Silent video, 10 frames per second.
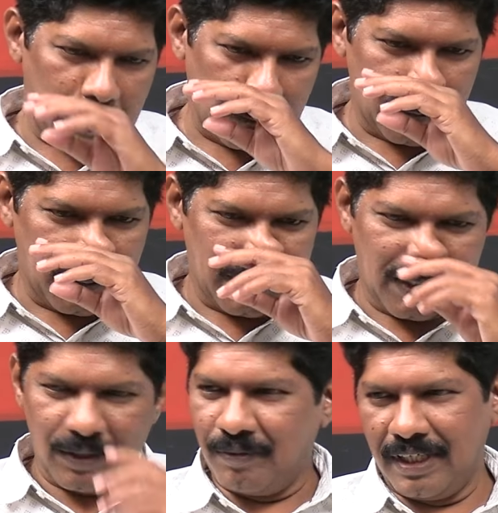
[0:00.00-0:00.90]
సో
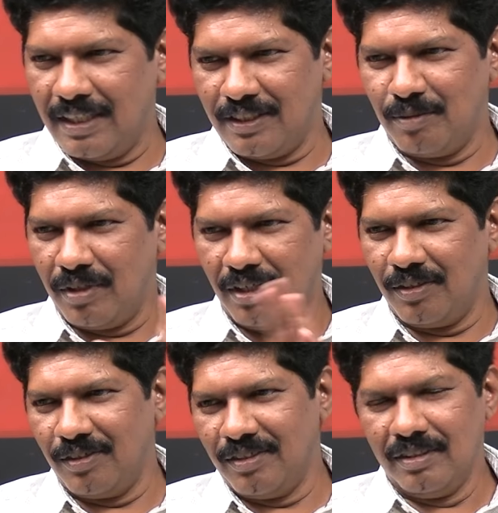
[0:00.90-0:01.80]
ఏదో వేరే సినిమాలో
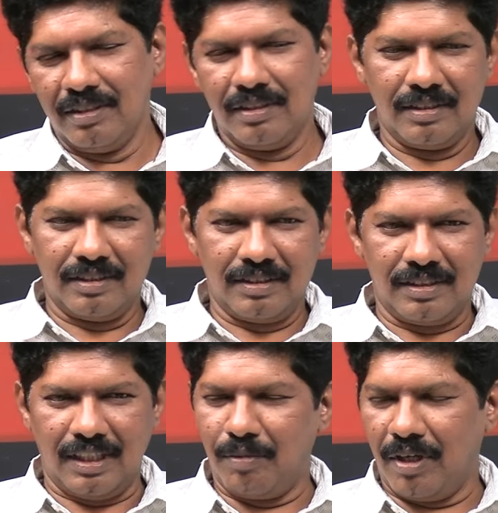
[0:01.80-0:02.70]
ఏదో
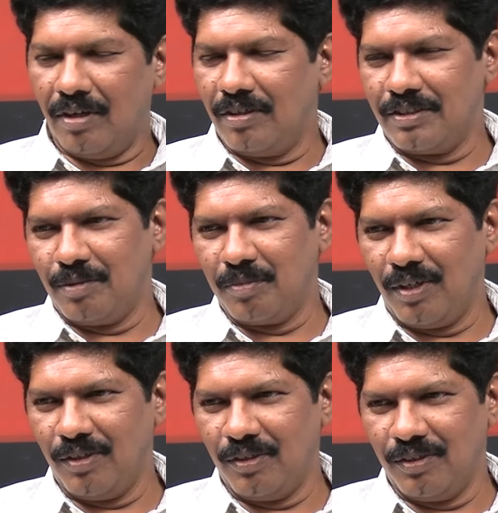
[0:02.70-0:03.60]
తన మేనలోడి సినిమాలో